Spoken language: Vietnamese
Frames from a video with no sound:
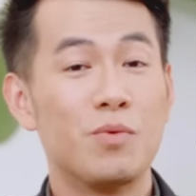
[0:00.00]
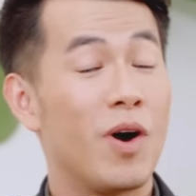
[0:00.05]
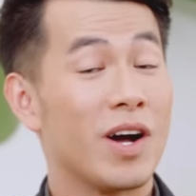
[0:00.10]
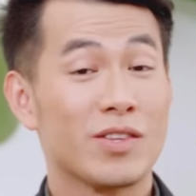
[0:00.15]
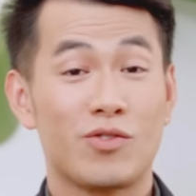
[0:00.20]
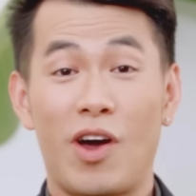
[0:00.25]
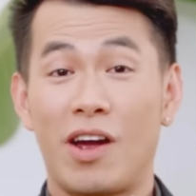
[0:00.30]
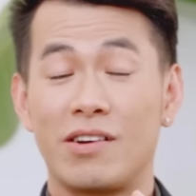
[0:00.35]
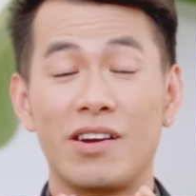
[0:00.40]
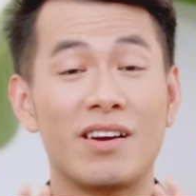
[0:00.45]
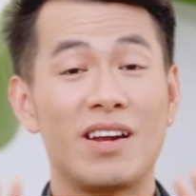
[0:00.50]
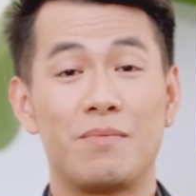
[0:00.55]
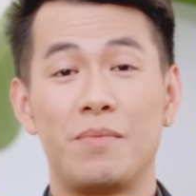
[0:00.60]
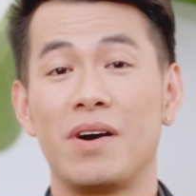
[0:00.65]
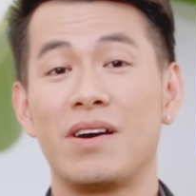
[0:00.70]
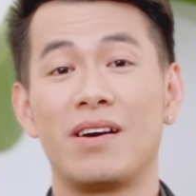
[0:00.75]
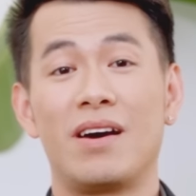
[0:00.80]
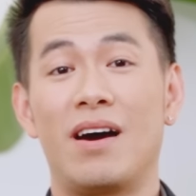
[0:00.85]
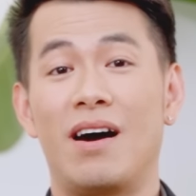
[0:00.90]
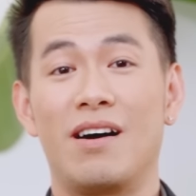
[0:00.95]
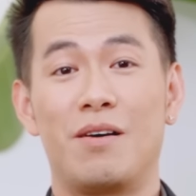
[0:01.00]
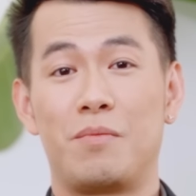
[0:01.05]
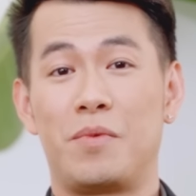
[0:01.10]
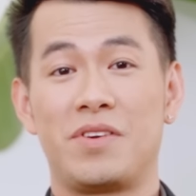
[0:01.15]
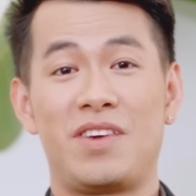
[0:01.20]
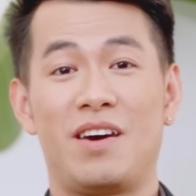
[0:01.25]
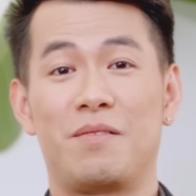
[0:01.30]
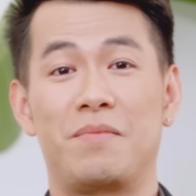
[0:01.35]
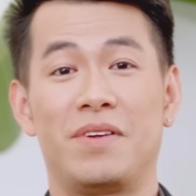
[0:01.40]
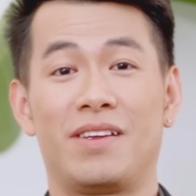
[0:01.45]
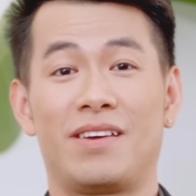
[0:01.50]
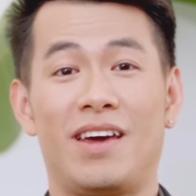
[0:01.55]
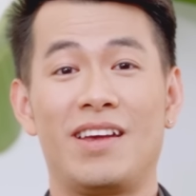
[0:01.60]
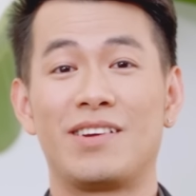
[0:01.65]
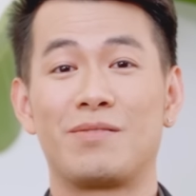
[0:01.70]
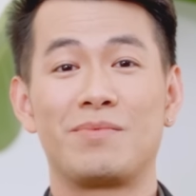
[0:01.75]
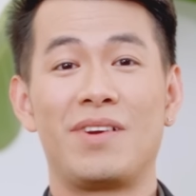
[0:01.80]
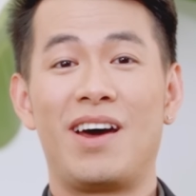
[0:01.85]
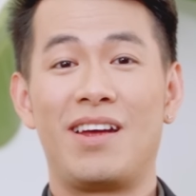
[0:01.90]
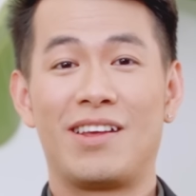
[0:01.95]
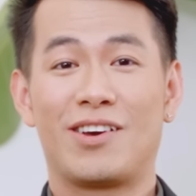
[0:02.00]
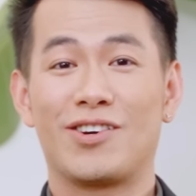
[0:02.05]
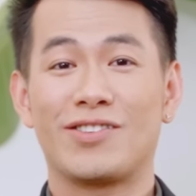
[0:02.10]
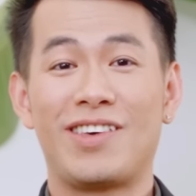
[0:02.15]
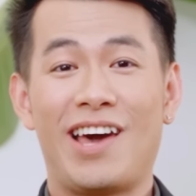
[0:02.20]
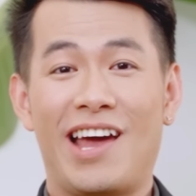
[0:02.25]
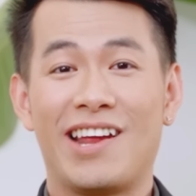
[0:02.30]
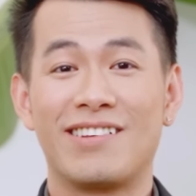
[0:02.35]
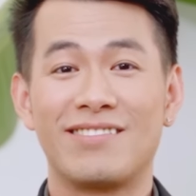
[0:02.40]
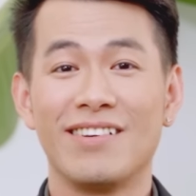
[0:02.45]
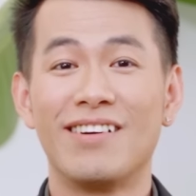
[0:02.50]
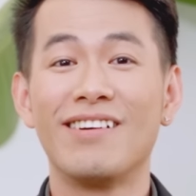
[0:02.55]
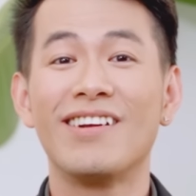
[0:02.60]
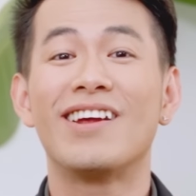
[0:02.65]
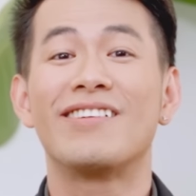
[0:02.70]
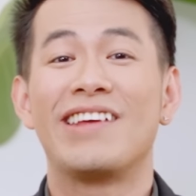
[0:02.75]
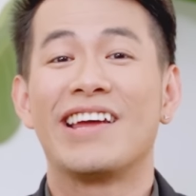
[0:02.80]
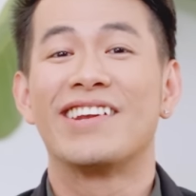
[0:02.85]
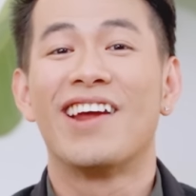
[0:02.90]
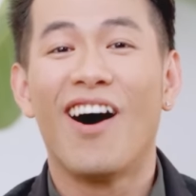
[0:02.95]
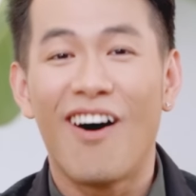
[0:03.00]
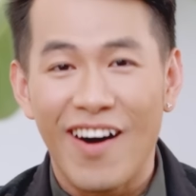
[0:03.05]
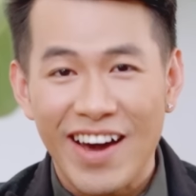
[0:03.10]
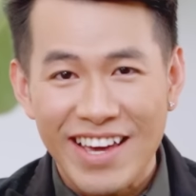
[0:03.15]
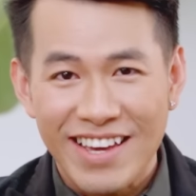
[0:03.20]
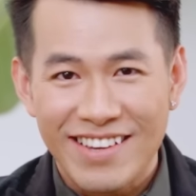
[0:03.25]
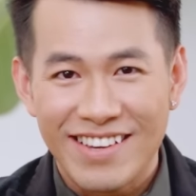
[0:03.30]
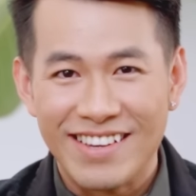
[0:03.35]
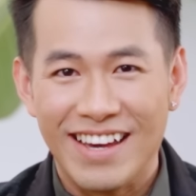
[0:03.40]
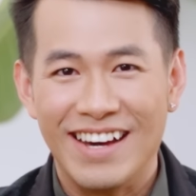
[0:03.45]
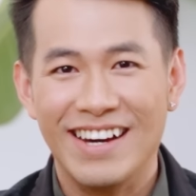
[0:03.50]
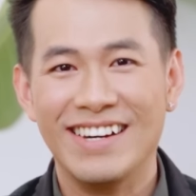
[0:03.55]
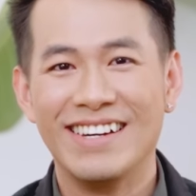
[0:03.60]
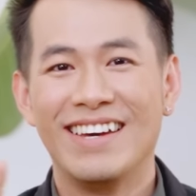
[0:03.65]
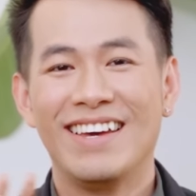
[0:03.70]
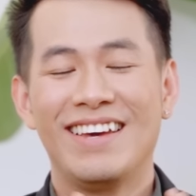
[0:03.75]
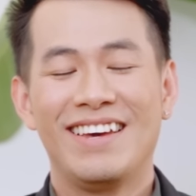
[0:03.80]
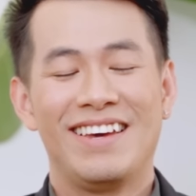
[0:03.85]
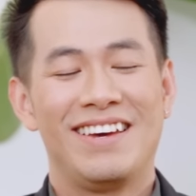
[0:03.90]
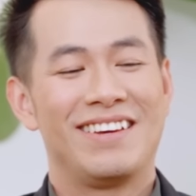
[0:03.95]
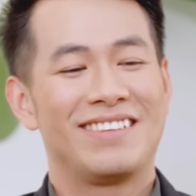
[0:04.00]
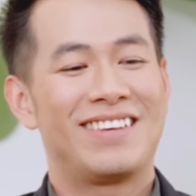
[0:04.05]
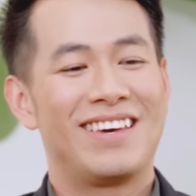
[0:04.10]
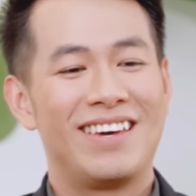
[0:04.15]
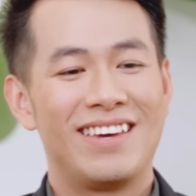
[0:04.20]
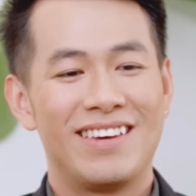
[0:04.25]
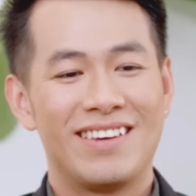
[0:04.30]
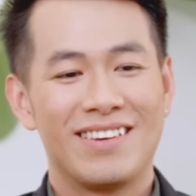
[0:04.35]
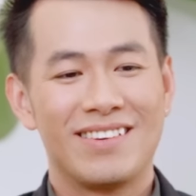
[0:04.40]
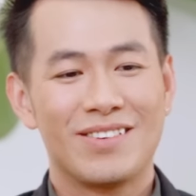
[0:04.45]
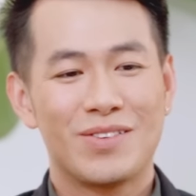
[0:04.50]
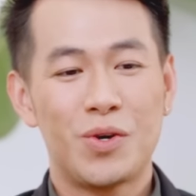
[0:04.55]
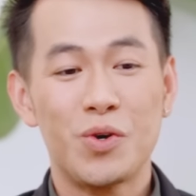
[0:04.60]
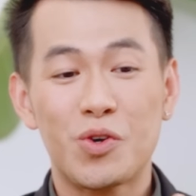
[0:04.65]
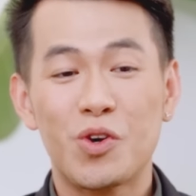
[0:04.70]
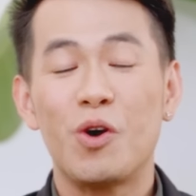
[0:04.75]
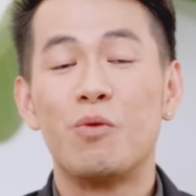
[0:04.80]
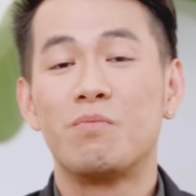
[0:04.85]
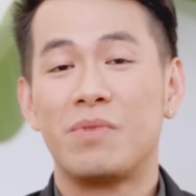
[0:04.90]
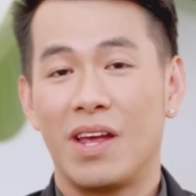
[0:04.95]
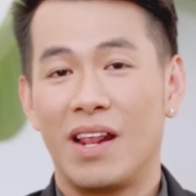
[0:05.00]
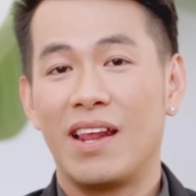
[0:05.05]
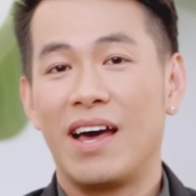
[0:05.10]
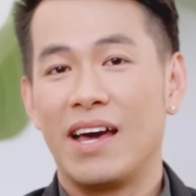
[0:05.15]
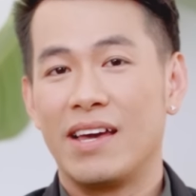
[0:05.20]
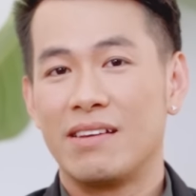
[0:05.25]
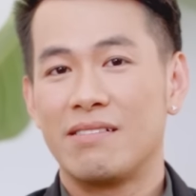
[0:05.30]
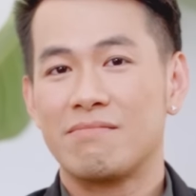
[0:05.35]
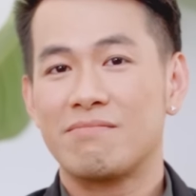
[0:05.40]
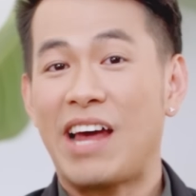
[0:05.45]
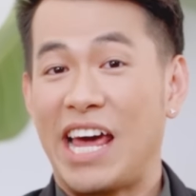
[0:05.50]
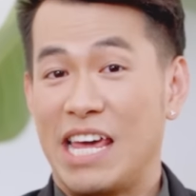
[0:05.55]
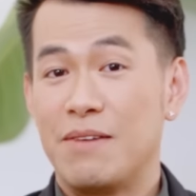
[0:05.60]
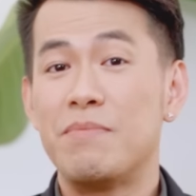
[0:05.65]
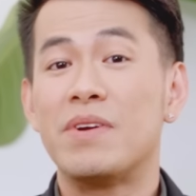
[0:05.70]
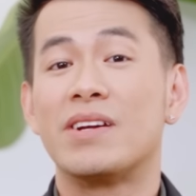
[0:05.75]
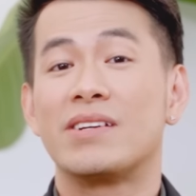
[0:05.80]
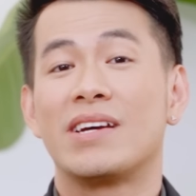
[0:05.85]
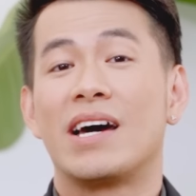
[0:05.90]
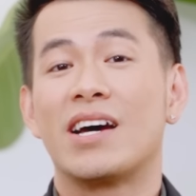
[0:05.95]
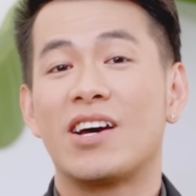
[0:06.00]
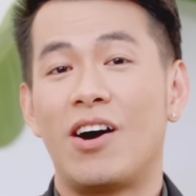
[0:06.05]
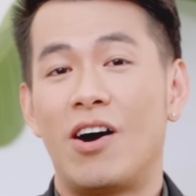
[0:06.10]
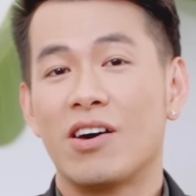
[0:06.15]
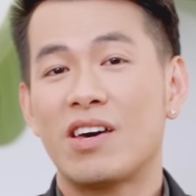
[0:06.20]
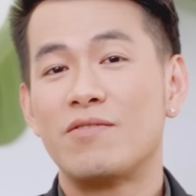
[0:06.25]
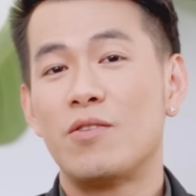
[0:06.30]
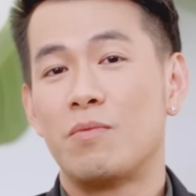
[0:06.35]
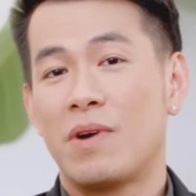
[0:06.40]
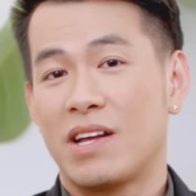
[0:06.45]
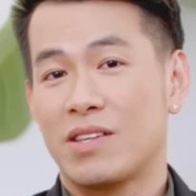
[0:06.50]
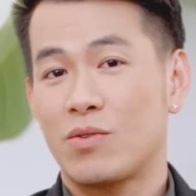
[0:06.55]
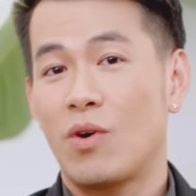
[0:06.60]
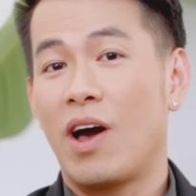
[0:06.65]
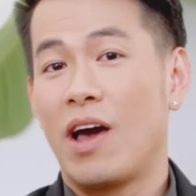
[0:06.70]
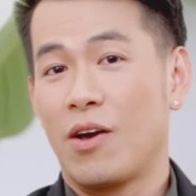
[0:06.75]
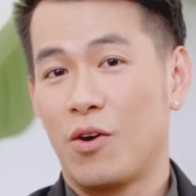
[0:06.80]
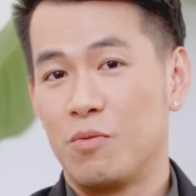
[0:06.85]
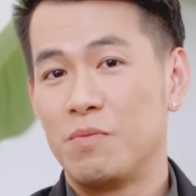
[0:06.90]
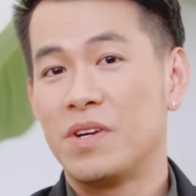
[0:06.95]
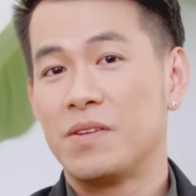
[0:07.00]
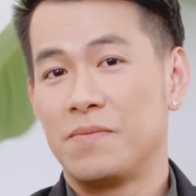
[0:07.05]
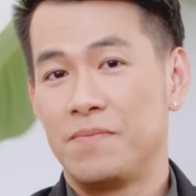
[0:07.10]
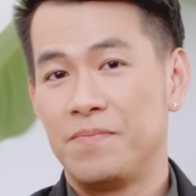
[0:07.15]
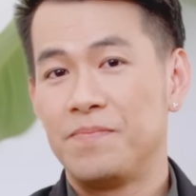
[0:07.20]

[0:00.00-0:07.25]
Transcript: Dũng hoàn toàn rất là bất ngờ, không bao giờ mình nghĩ trong đời này có thể đứng lên để nói, yeah. Thì cuối cùng thì lại đẩy mình ra khỏi cái vùng an toàn của mình,